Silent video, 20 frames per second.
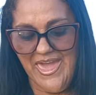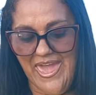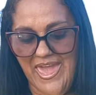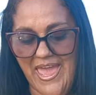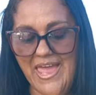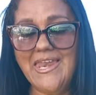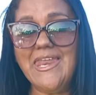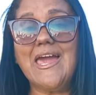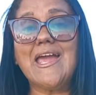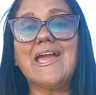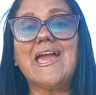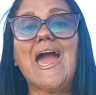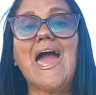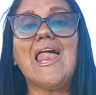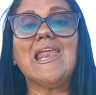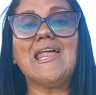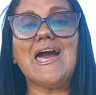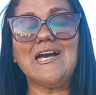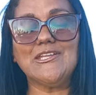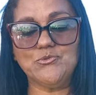Ele é
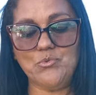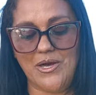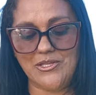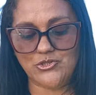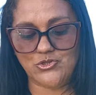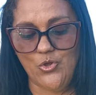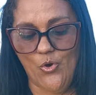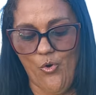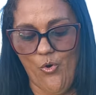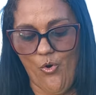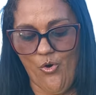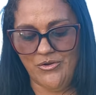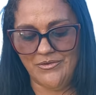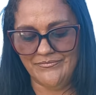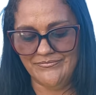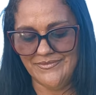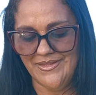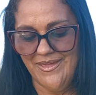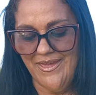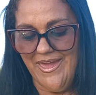galardoador.
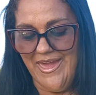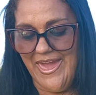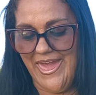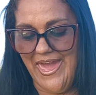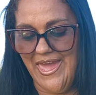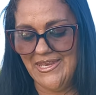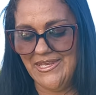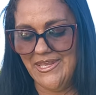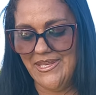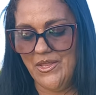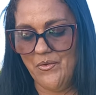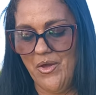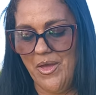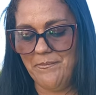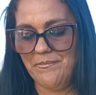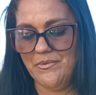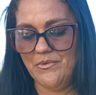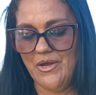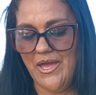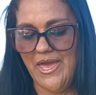Ele não é,
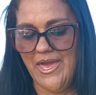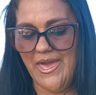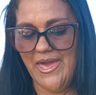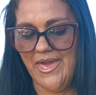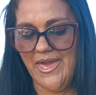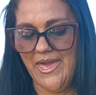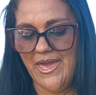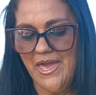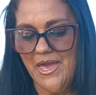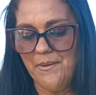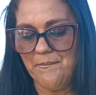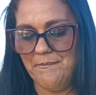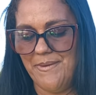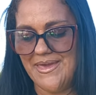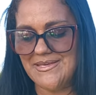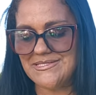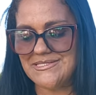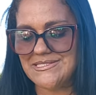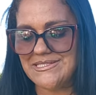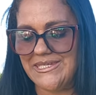é,
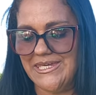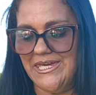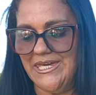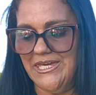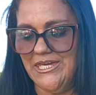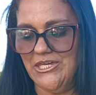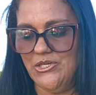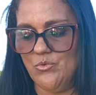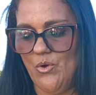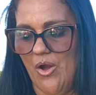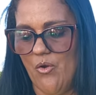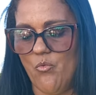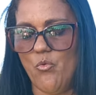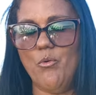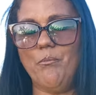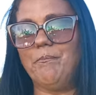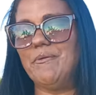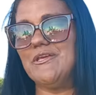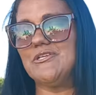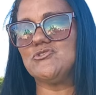mesquinho ao
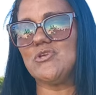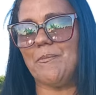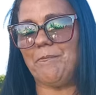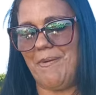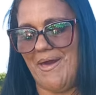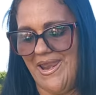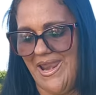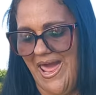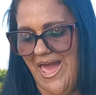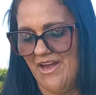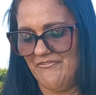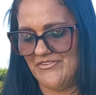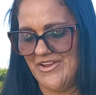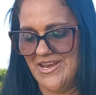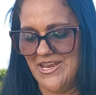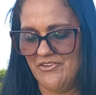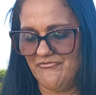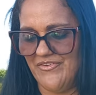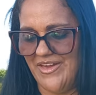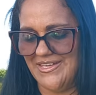cumprir sua palavra,
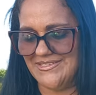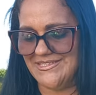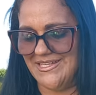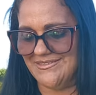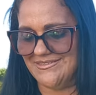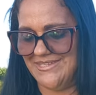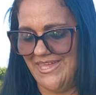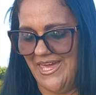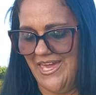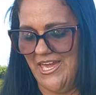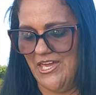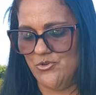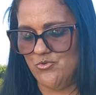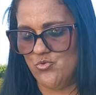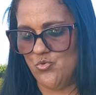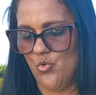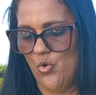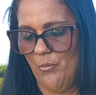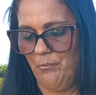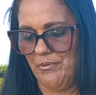ele é verdadeiro
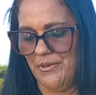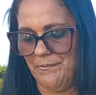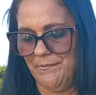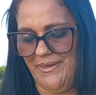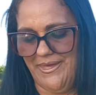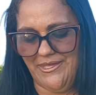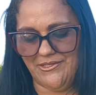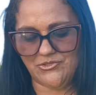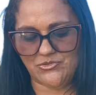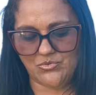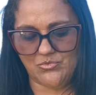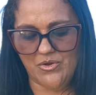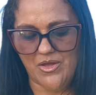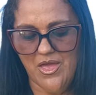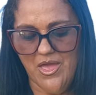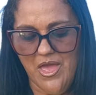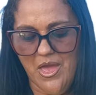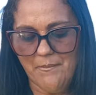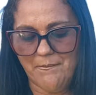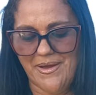no cumprimento.
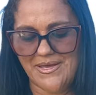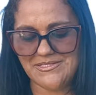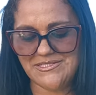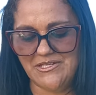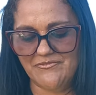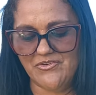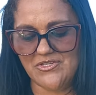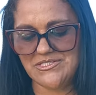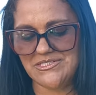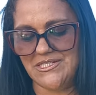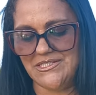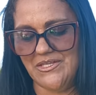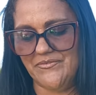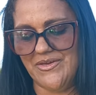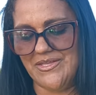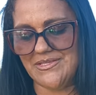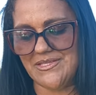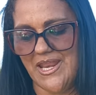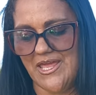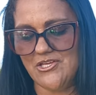Mas se você não
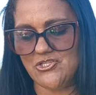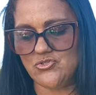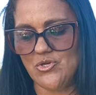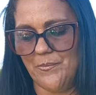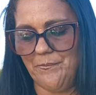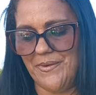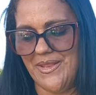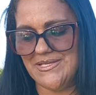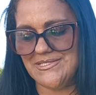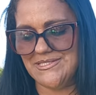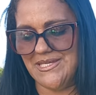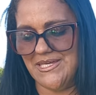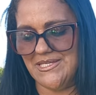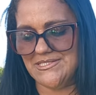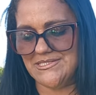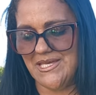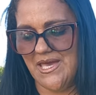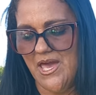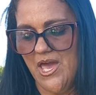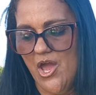entrar em sua
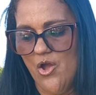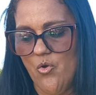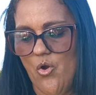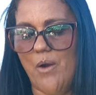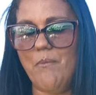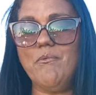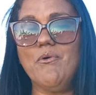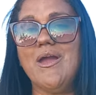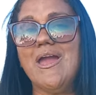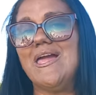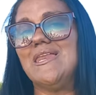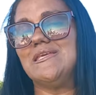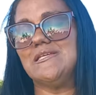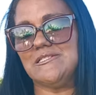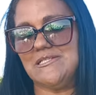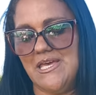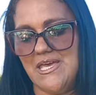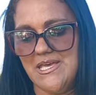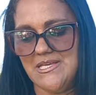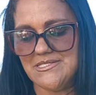presença, como
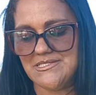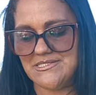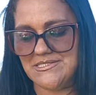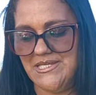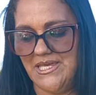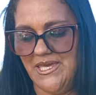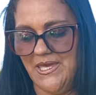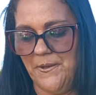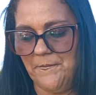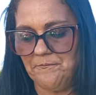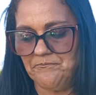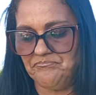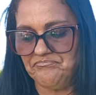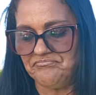ele se